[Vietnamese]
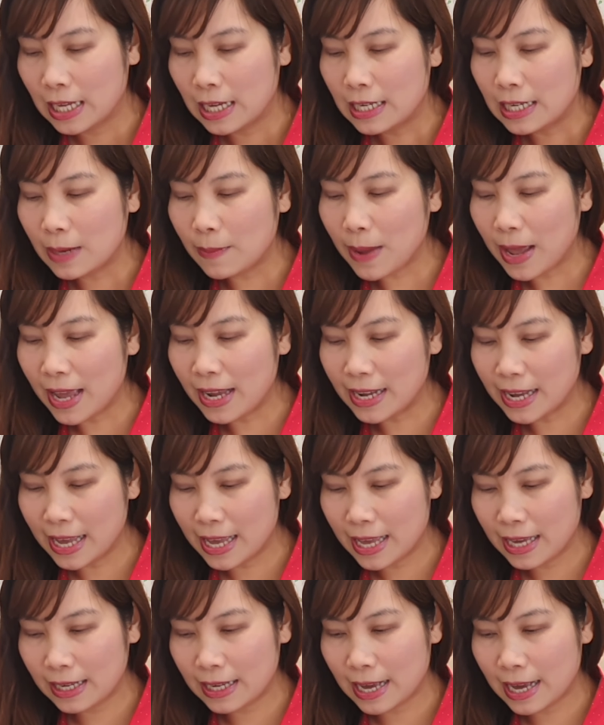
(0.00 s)
Năm
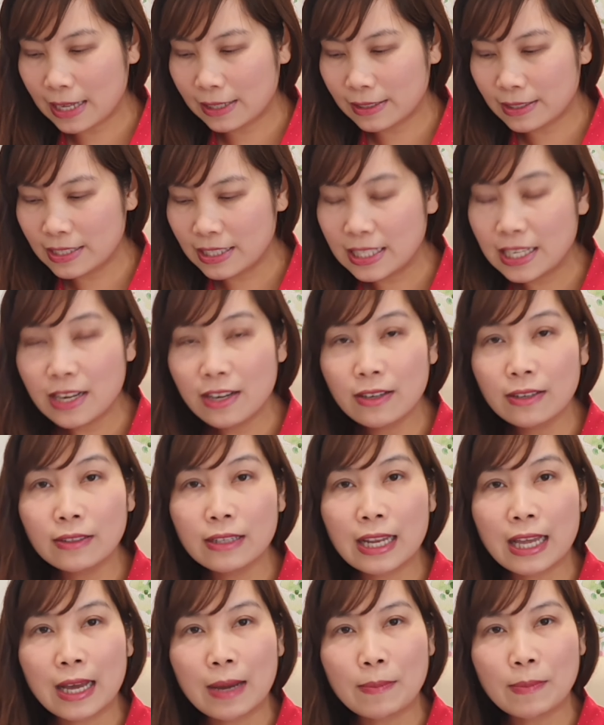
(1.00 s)
2000 ảnh xin
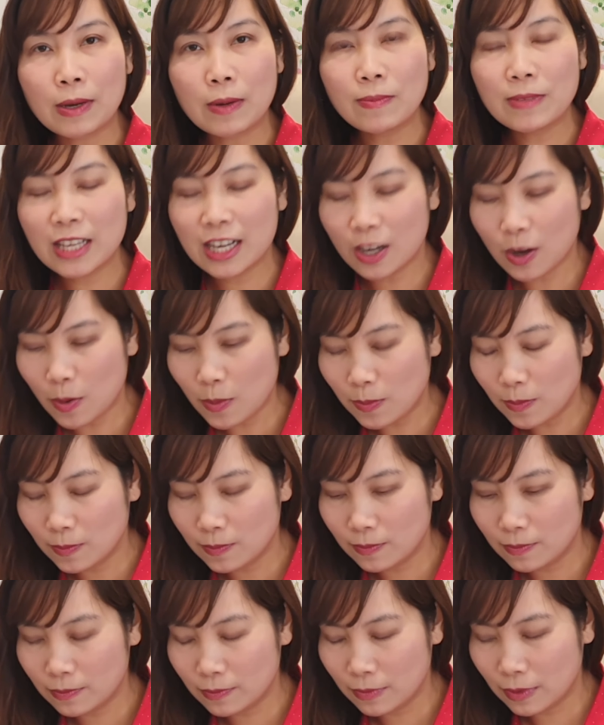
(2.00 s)
làm công dân Úc,
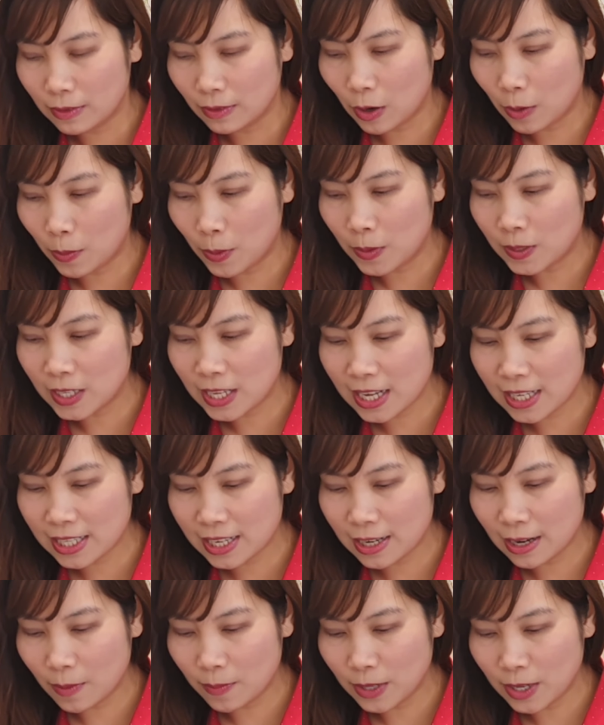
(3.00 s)
nộp hồ sơ xin công